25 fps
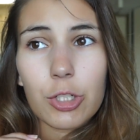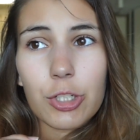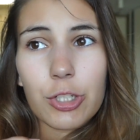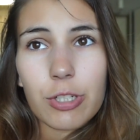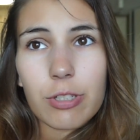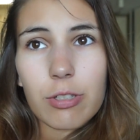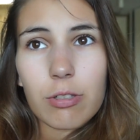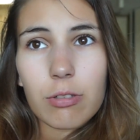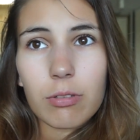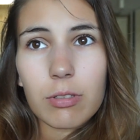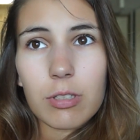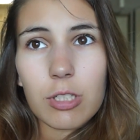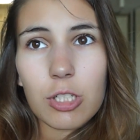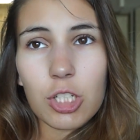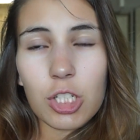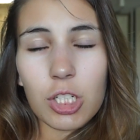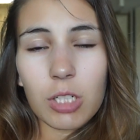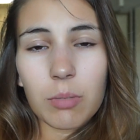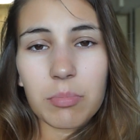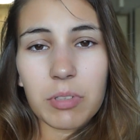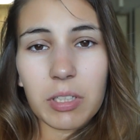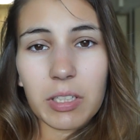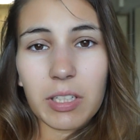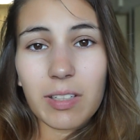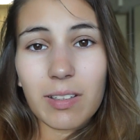600 с
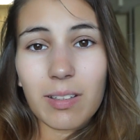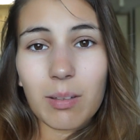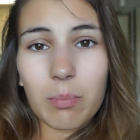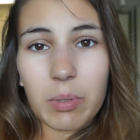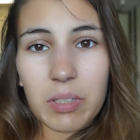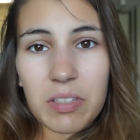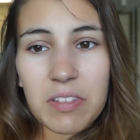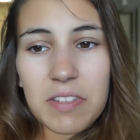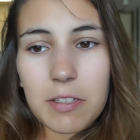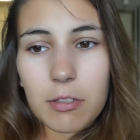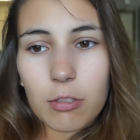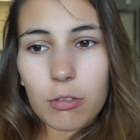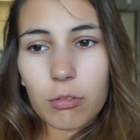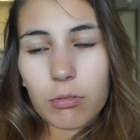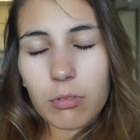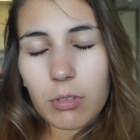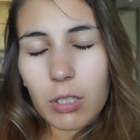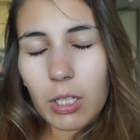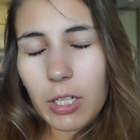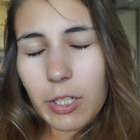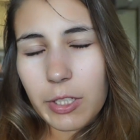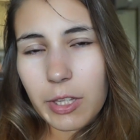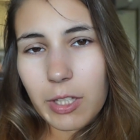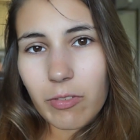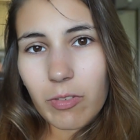чем-то килобит в секунду.
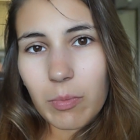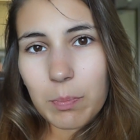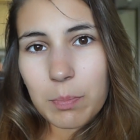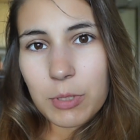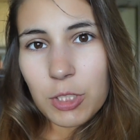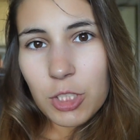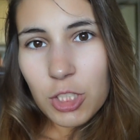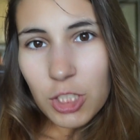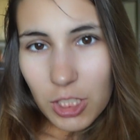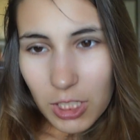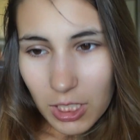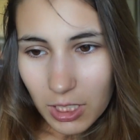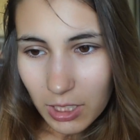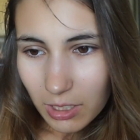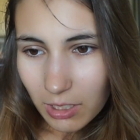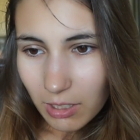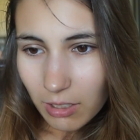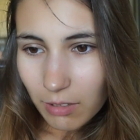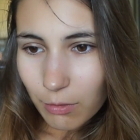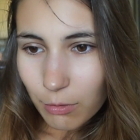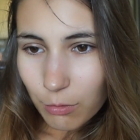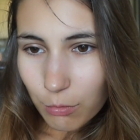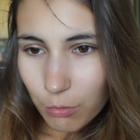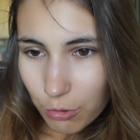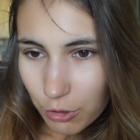Это
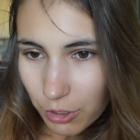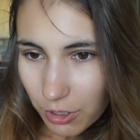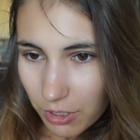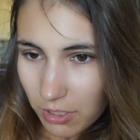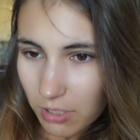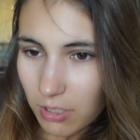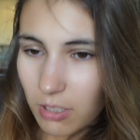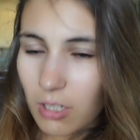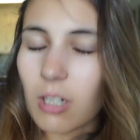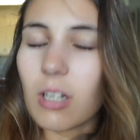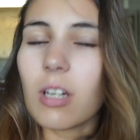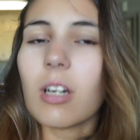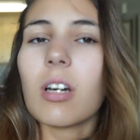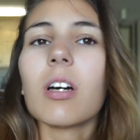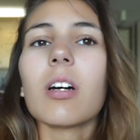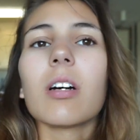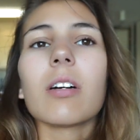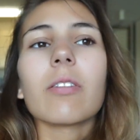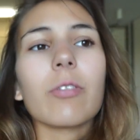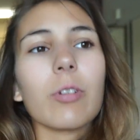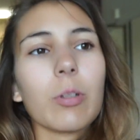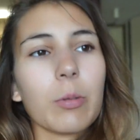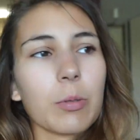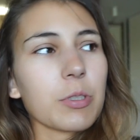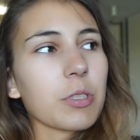вообще ужас.
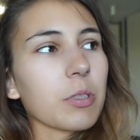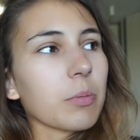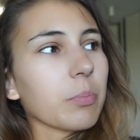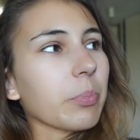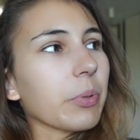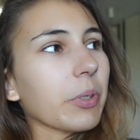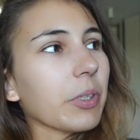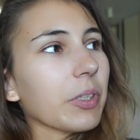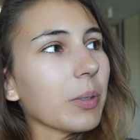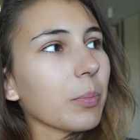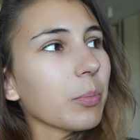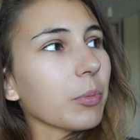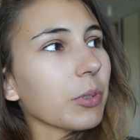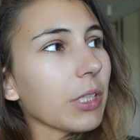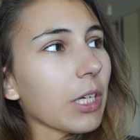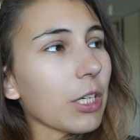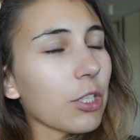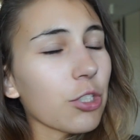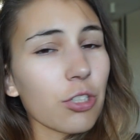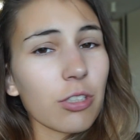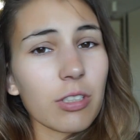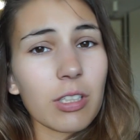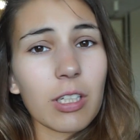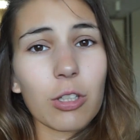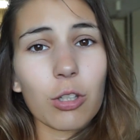В общем, поэтому я
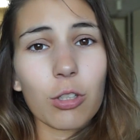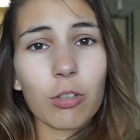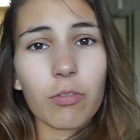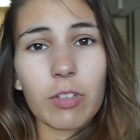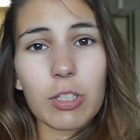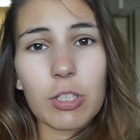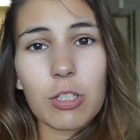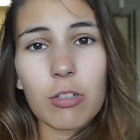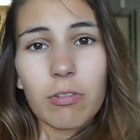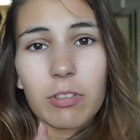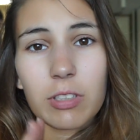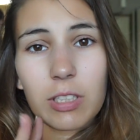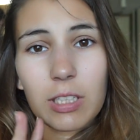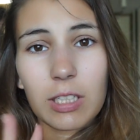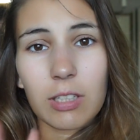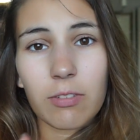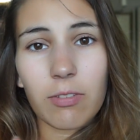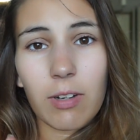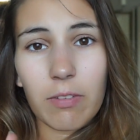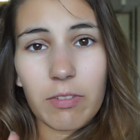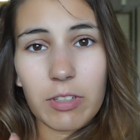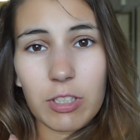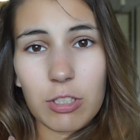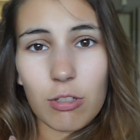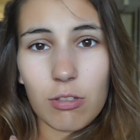еще ни одно видео, вот я
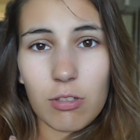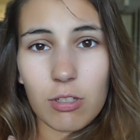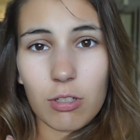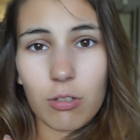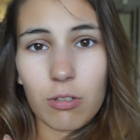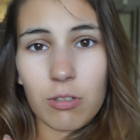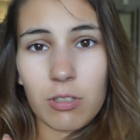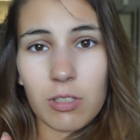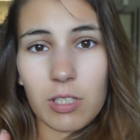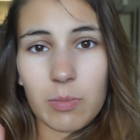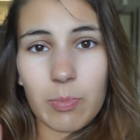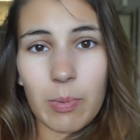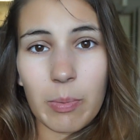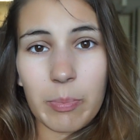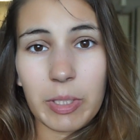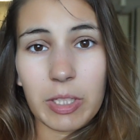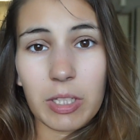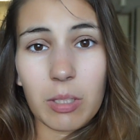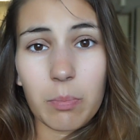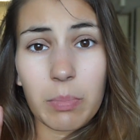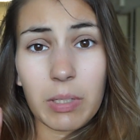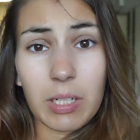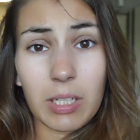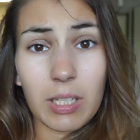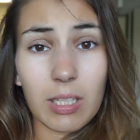два видео загрузила с
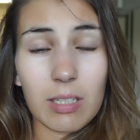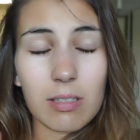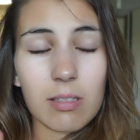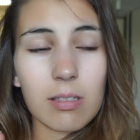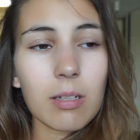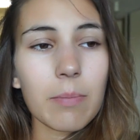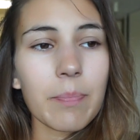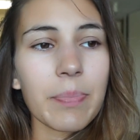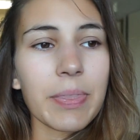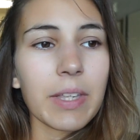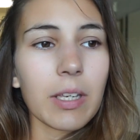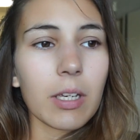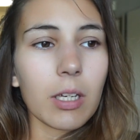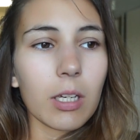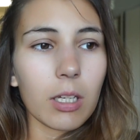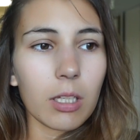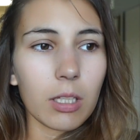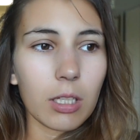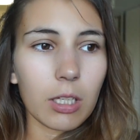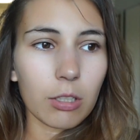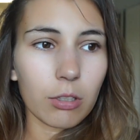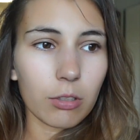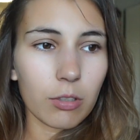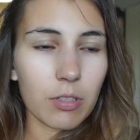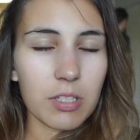момента переезда, и
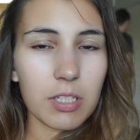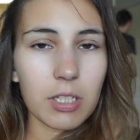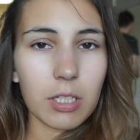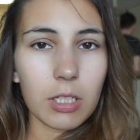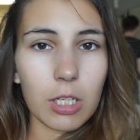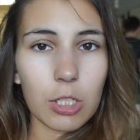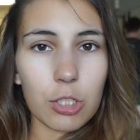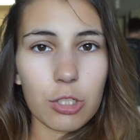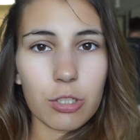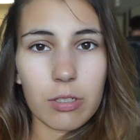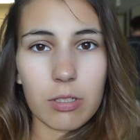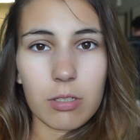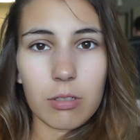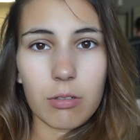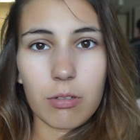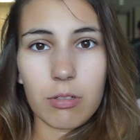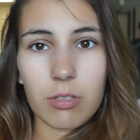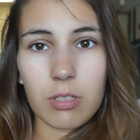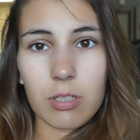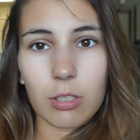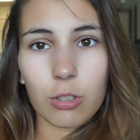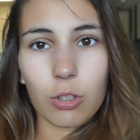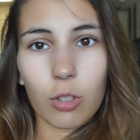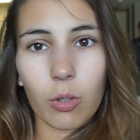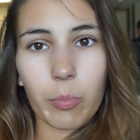ни одно из них я еще не
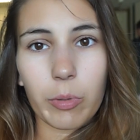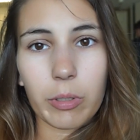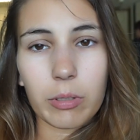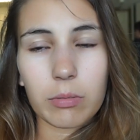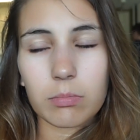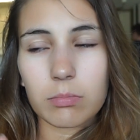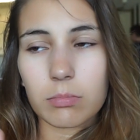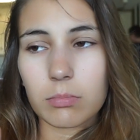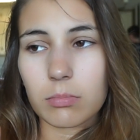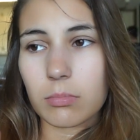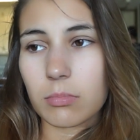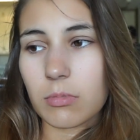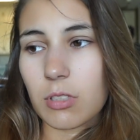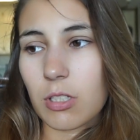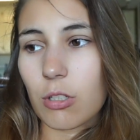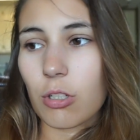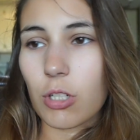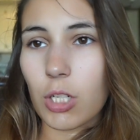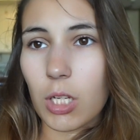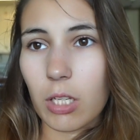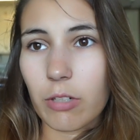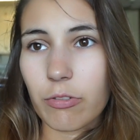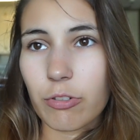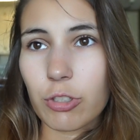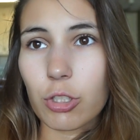загрузила дома.
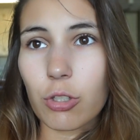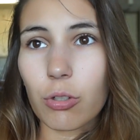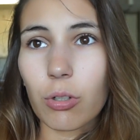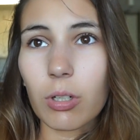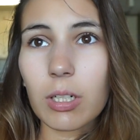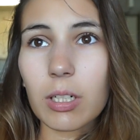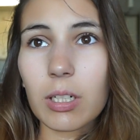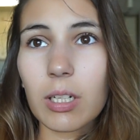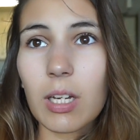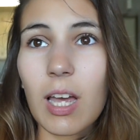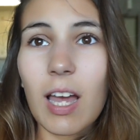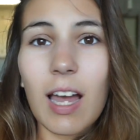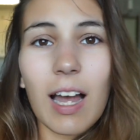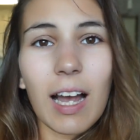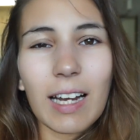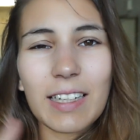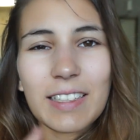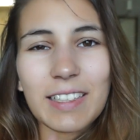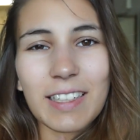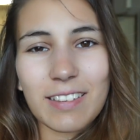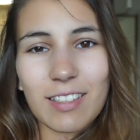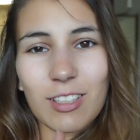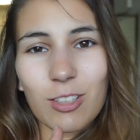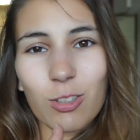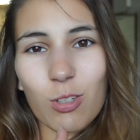Загружала в школе. А
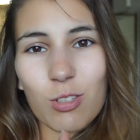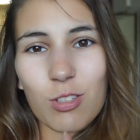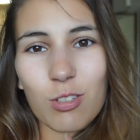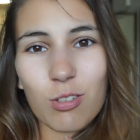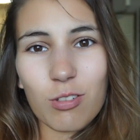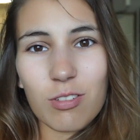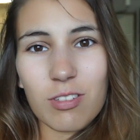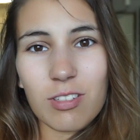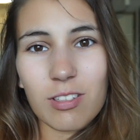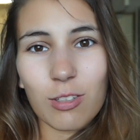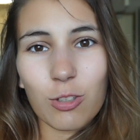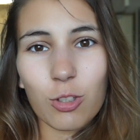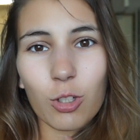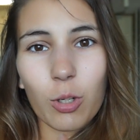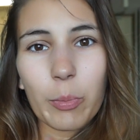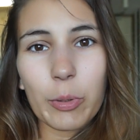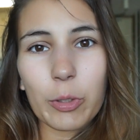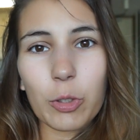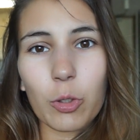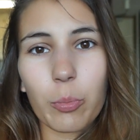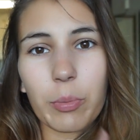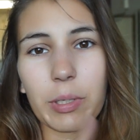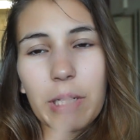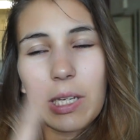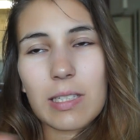нет, одно загрузила дома,
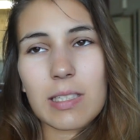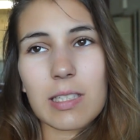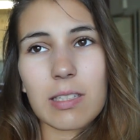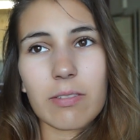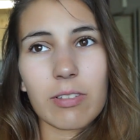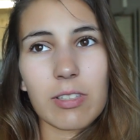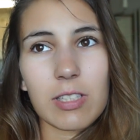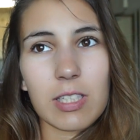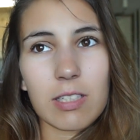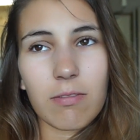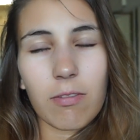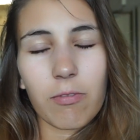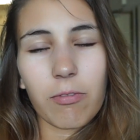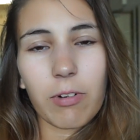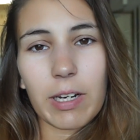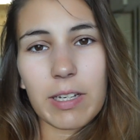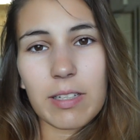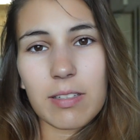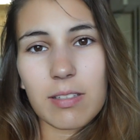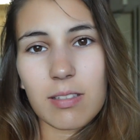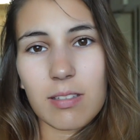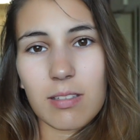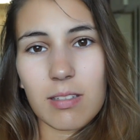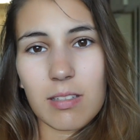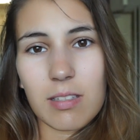но у меня словился Wi-Fi
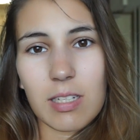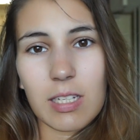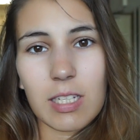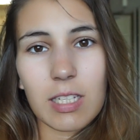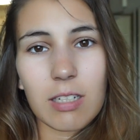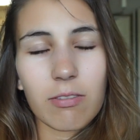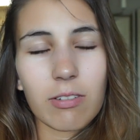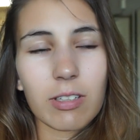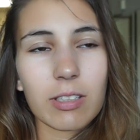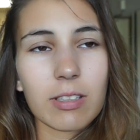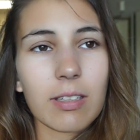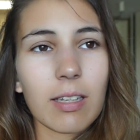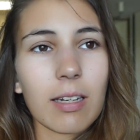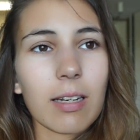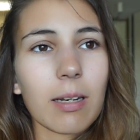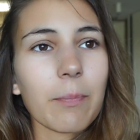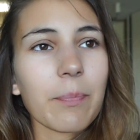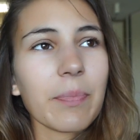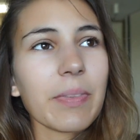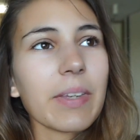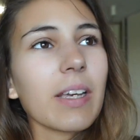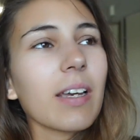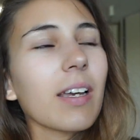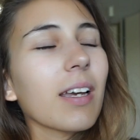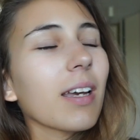из соседнего отеля.
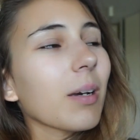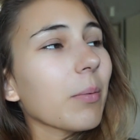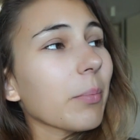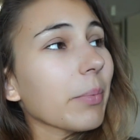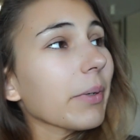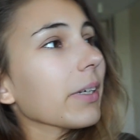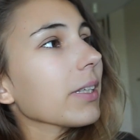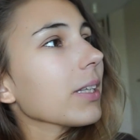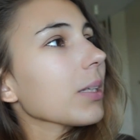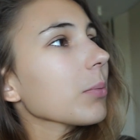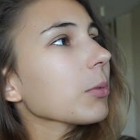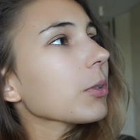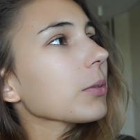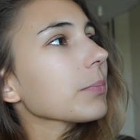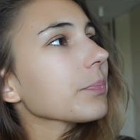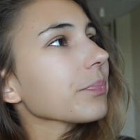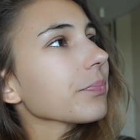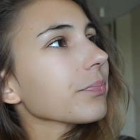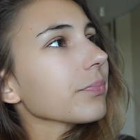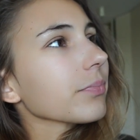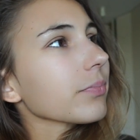Поэтому